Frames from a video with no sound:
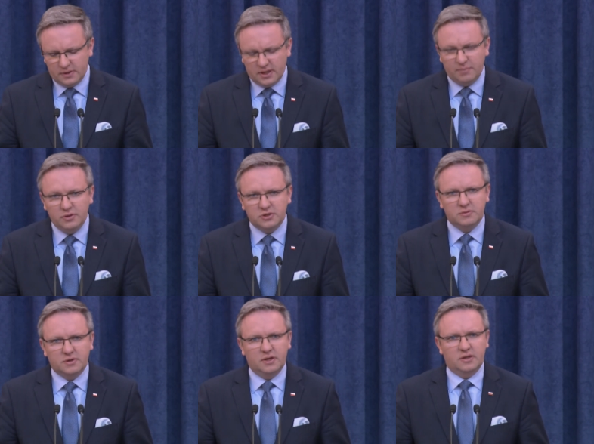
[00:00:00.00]

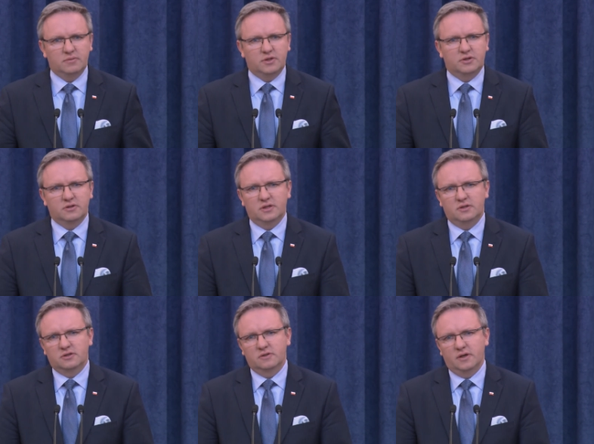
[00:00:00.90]
najbliższym kręgiem naszego
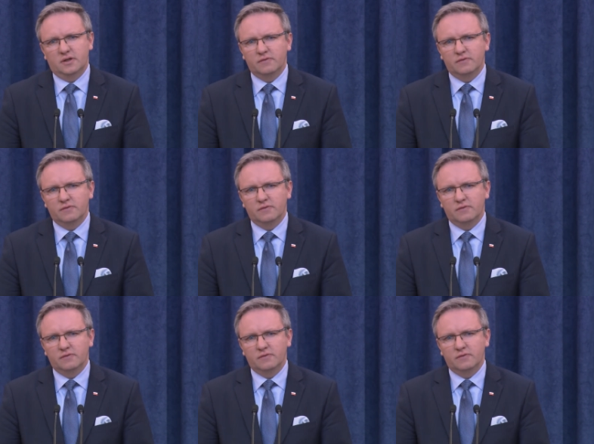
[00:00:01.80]
zainteresowania.